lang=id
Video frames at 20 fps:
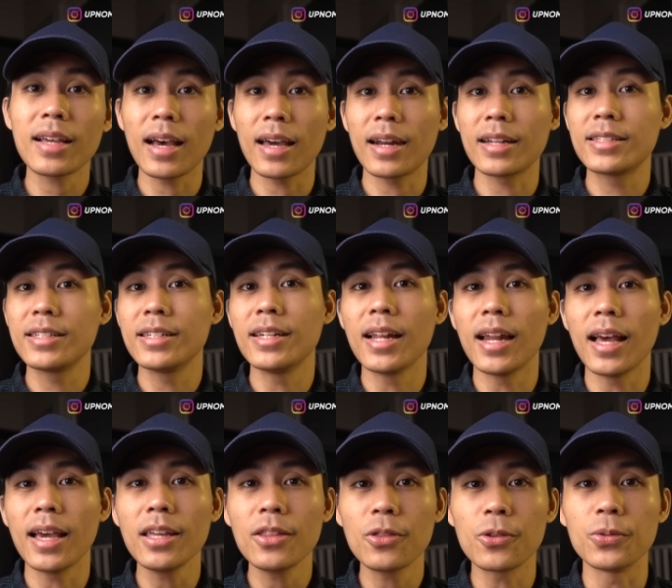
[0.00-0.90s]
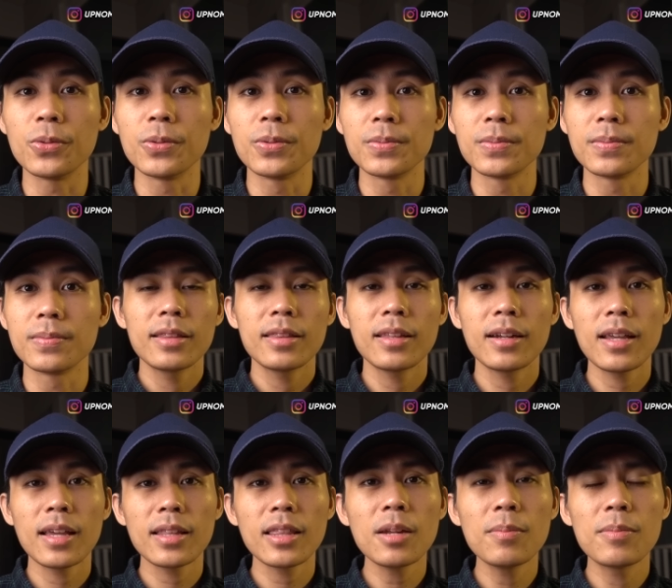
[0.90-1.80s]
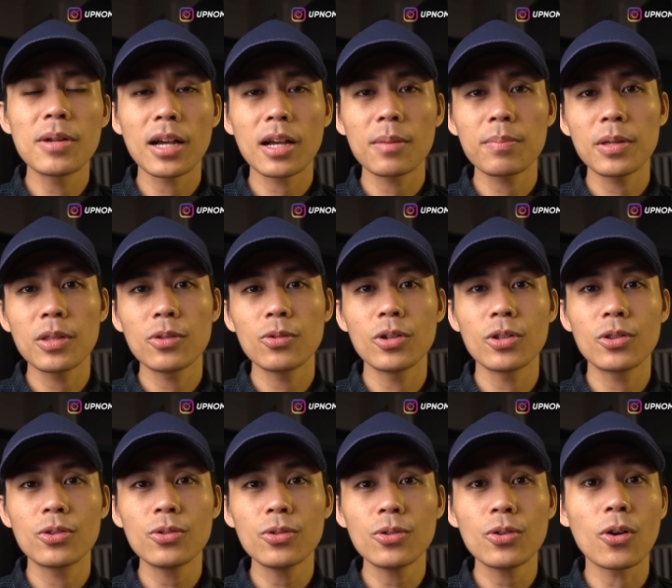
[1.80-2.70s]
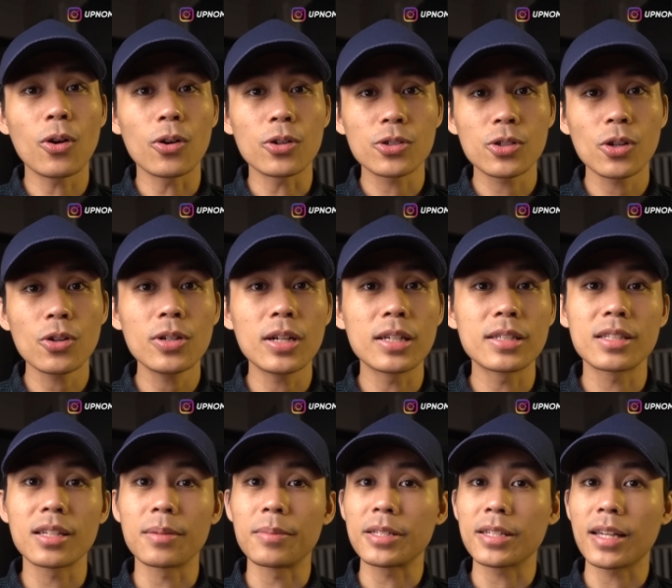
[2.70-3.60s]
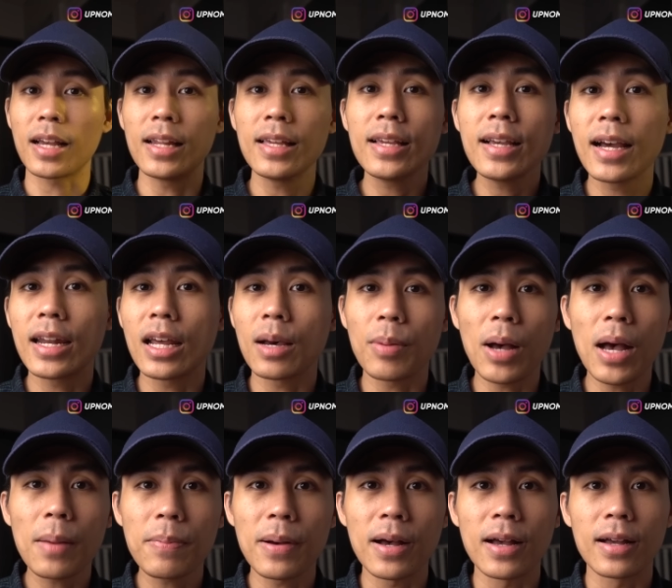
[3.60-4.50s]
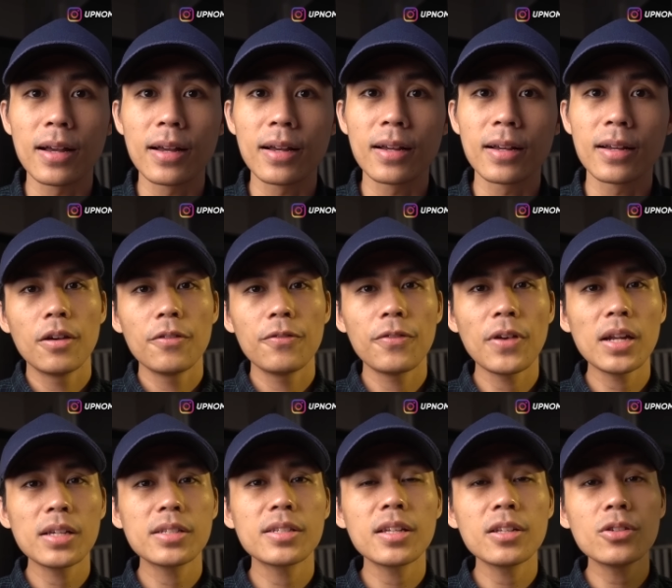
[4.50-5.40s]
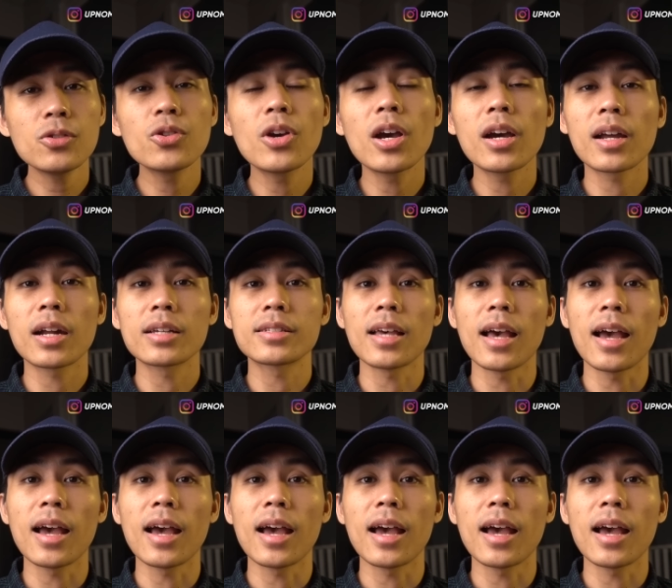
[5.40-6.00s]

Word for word: ke arah jendela itu, ternyata di belakang pintu itu kosong dan sama sekali nggak ada apa-apa. Felix ini juga ngerasa